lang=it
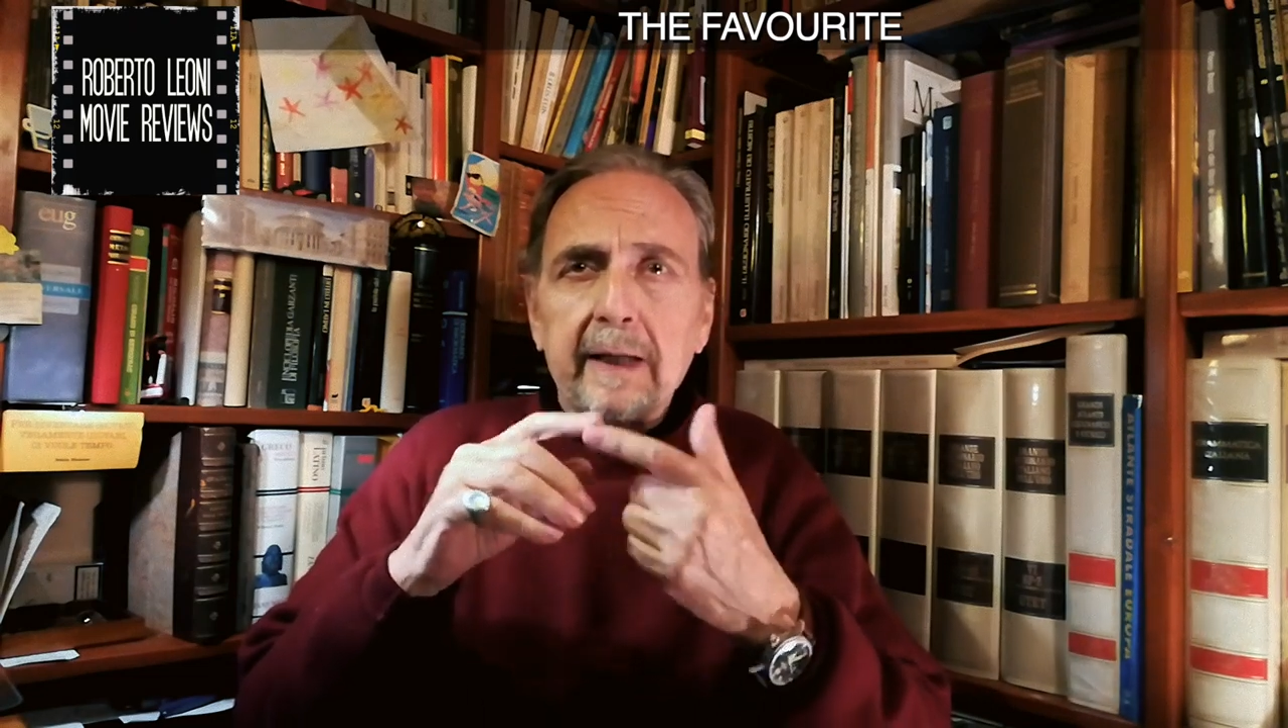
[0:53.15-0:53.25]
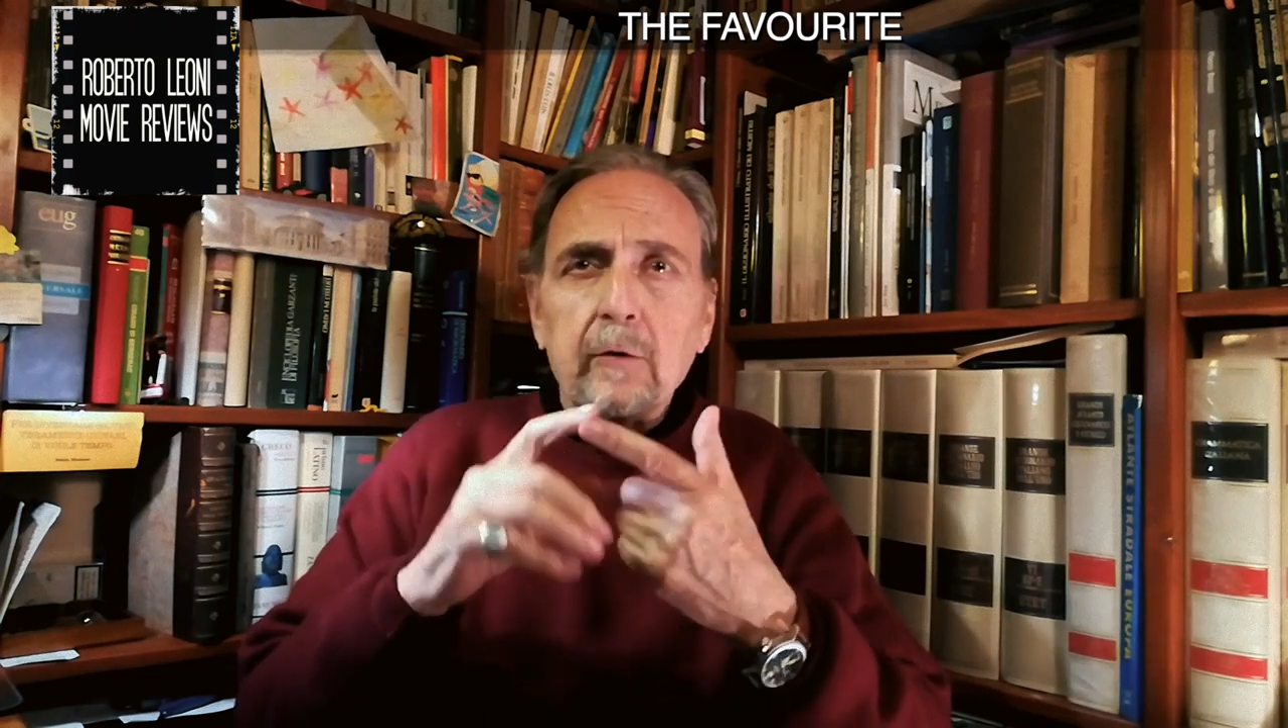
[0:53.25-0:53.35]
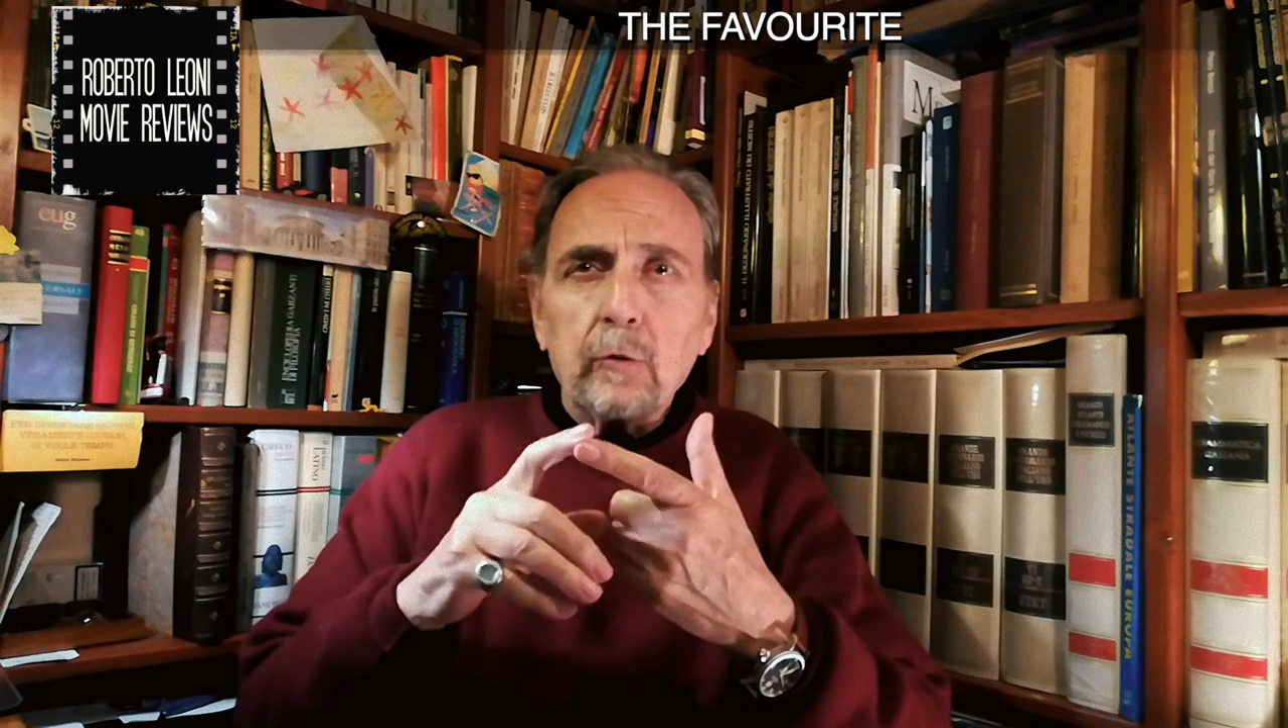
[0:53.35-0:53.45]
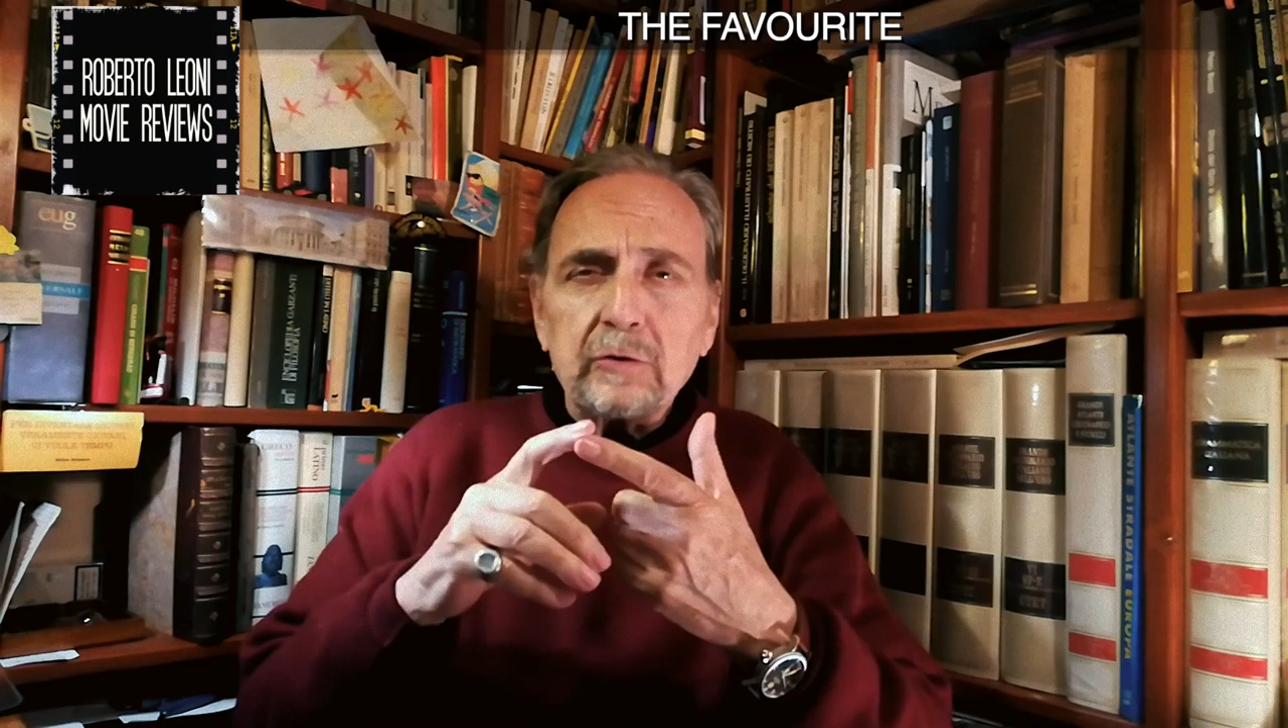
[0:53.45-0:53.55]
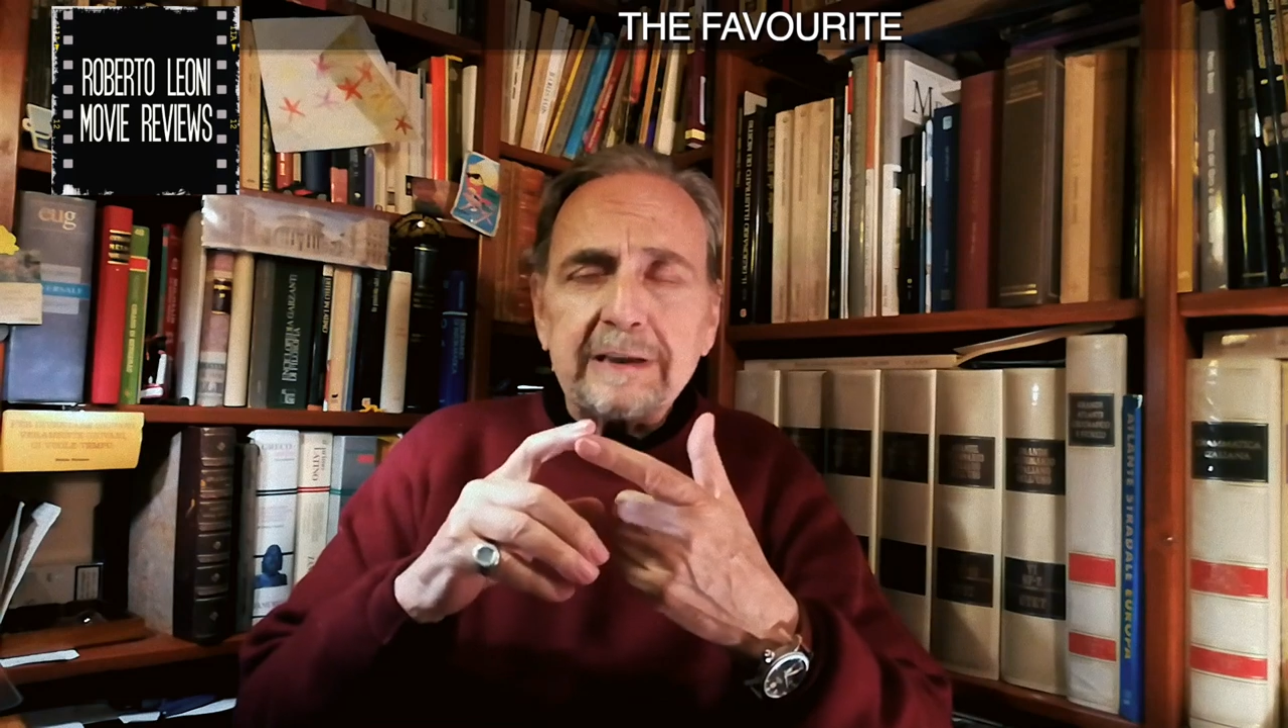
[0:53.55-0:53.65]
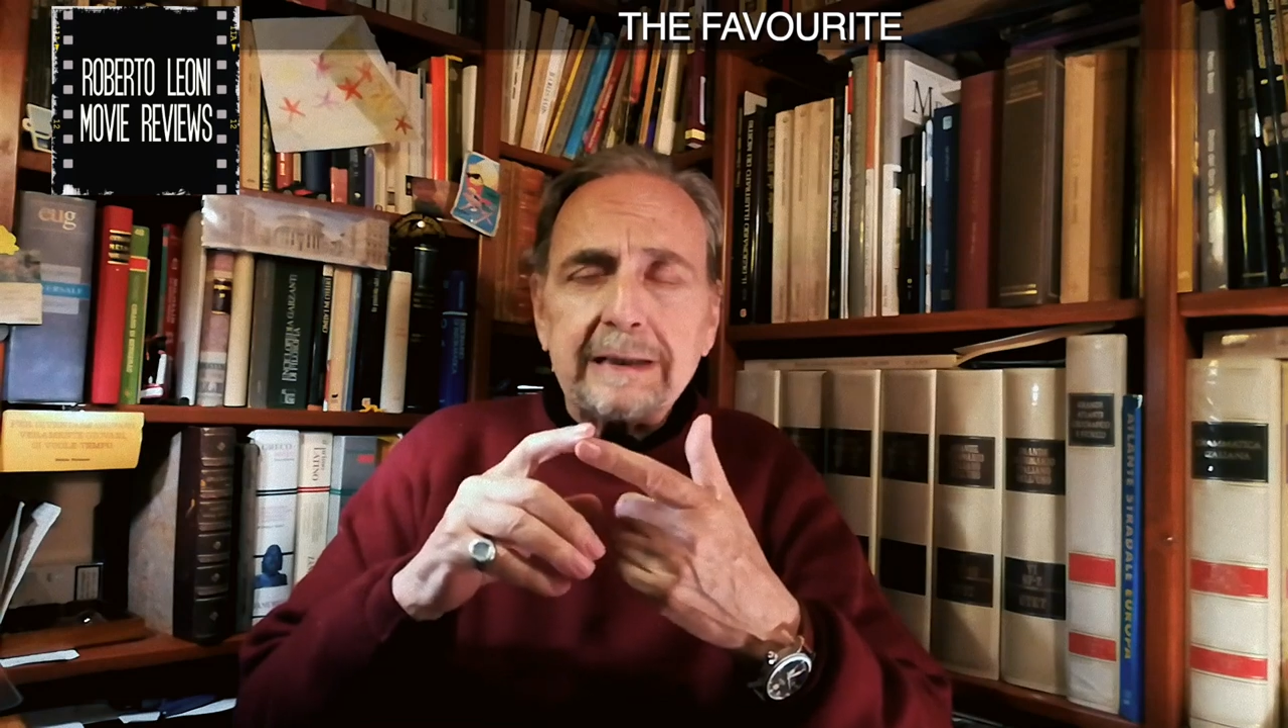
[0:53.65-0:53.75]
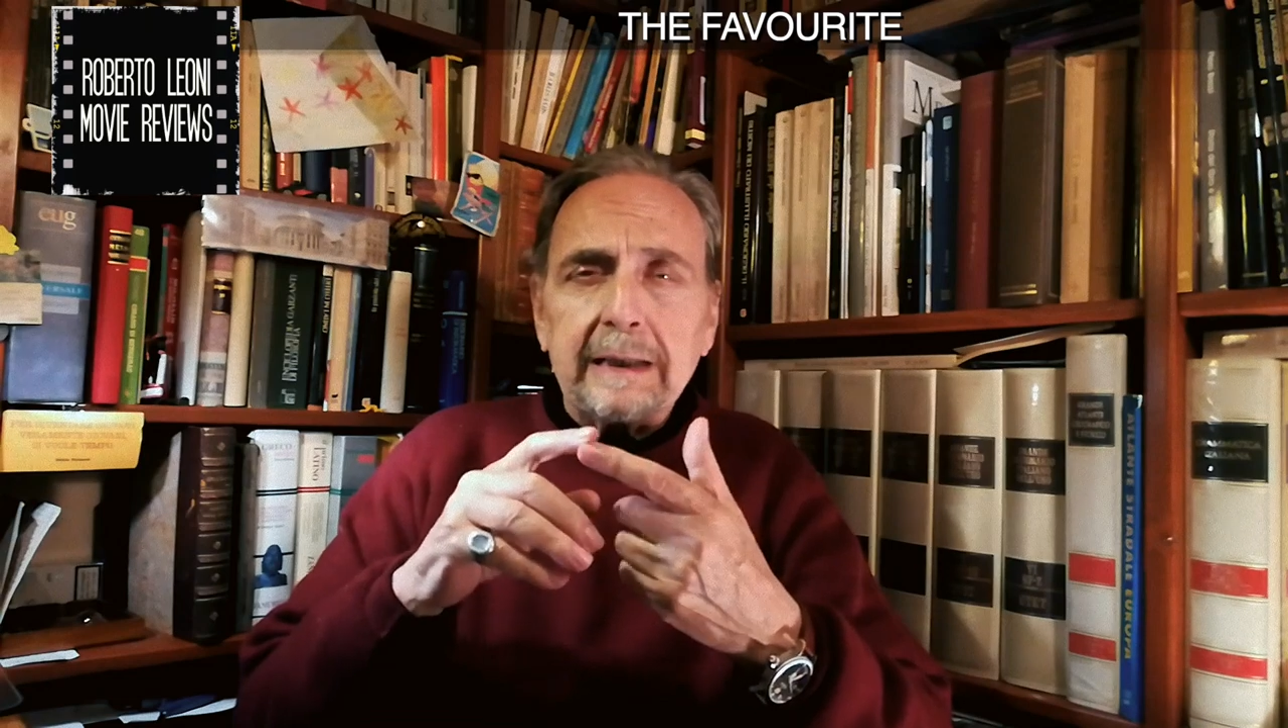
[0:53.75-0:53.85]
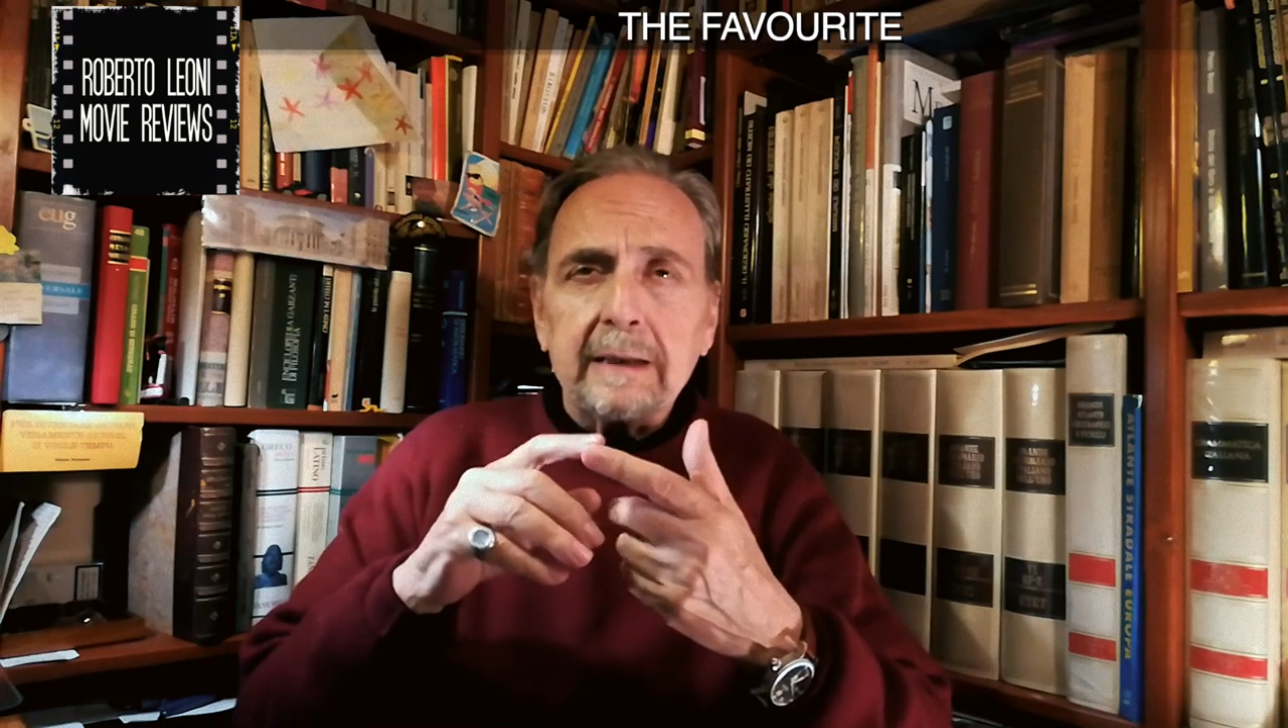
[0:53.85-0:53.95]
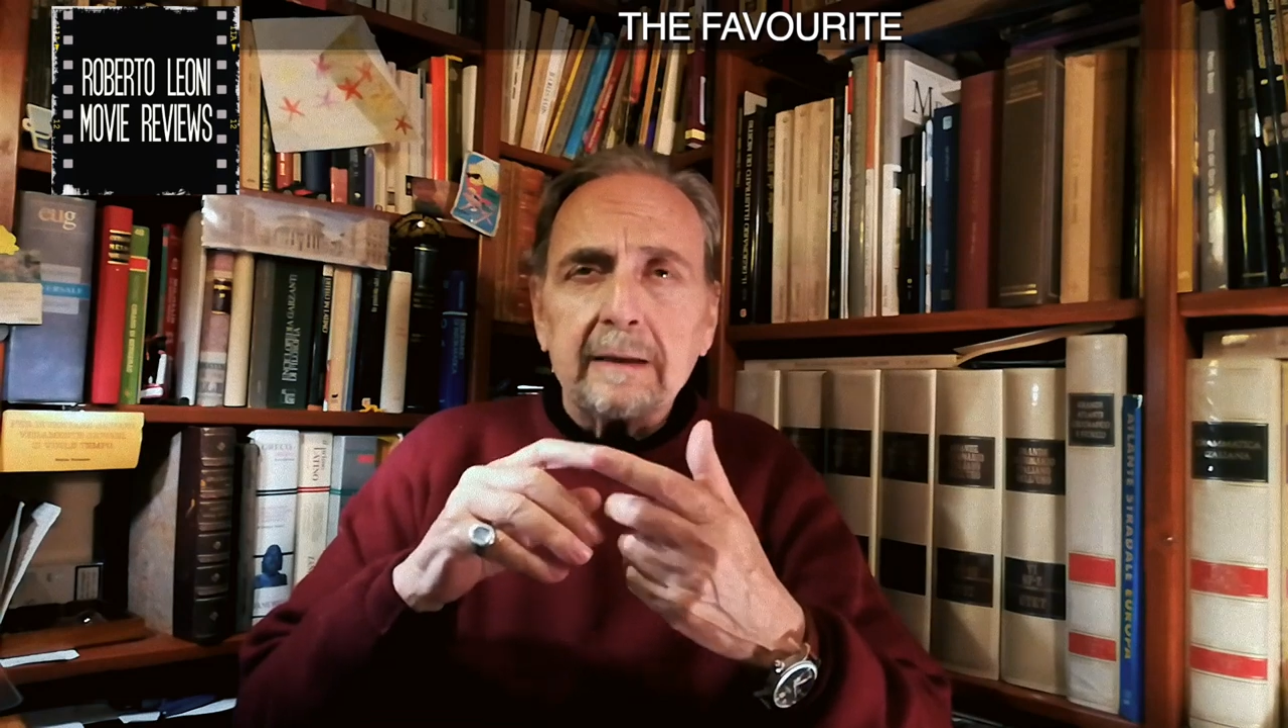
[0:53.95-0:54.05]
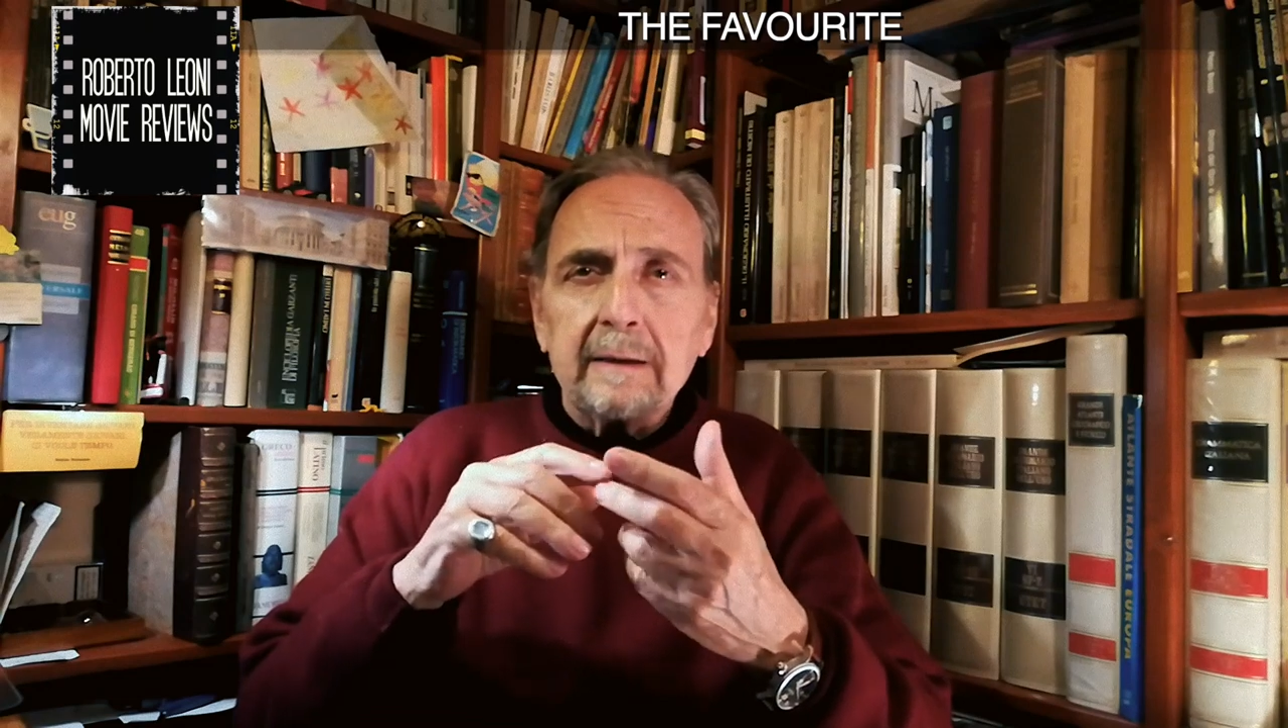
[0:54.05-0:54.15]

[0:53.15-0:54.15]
ragosta